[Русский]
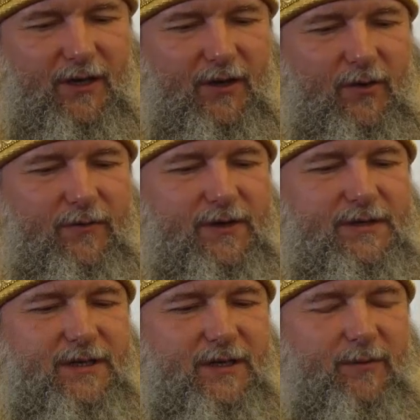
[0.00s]

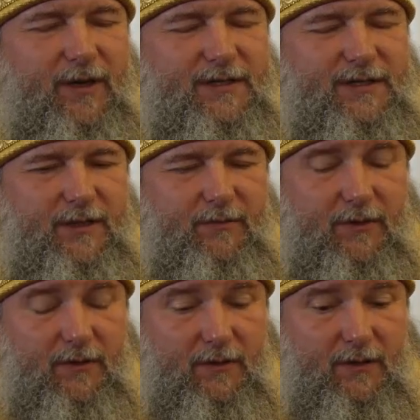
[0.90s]
Ювентин и Максим,
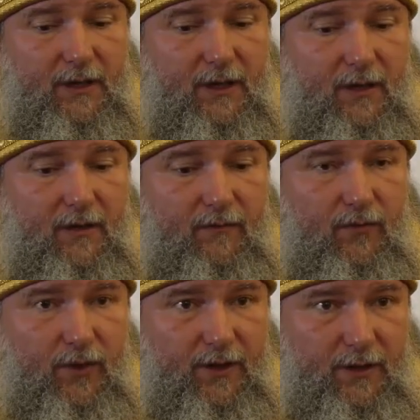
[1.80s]

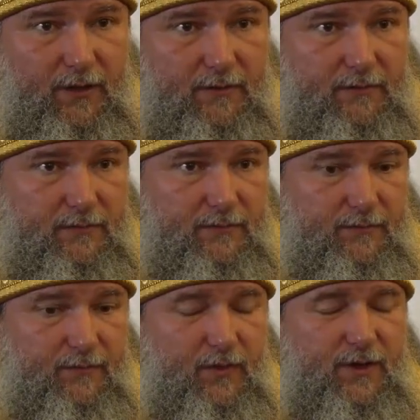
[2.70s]
воины. Ну,